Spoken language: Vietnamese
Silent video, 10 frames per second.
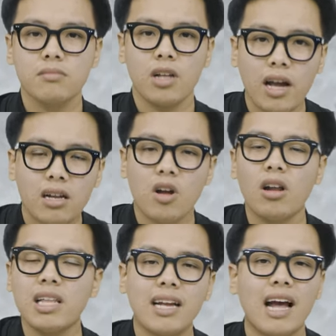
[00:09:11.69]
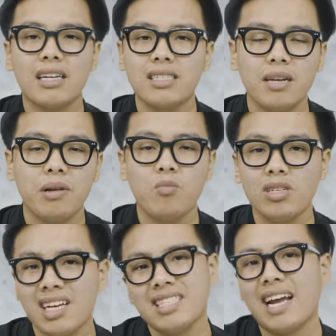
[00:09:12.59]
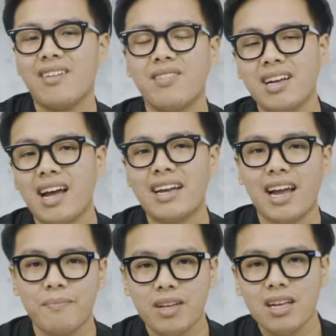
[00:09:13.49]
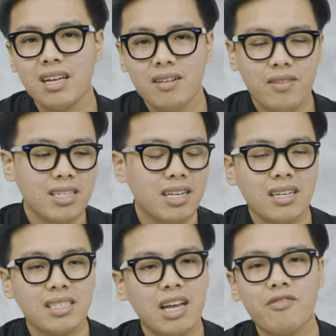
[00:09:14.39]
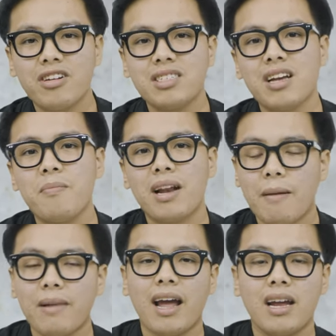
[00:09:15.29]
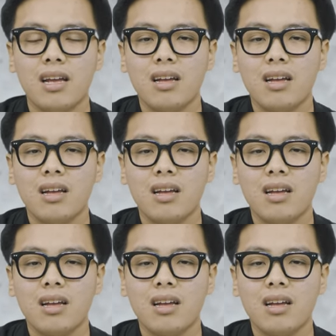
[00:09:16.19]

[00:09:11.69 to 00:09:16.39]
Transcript: Đấy, đó là tất cả những gì mình muốn chia sẻ với cả anh em với chiếc Zephyrus G mười lăm này.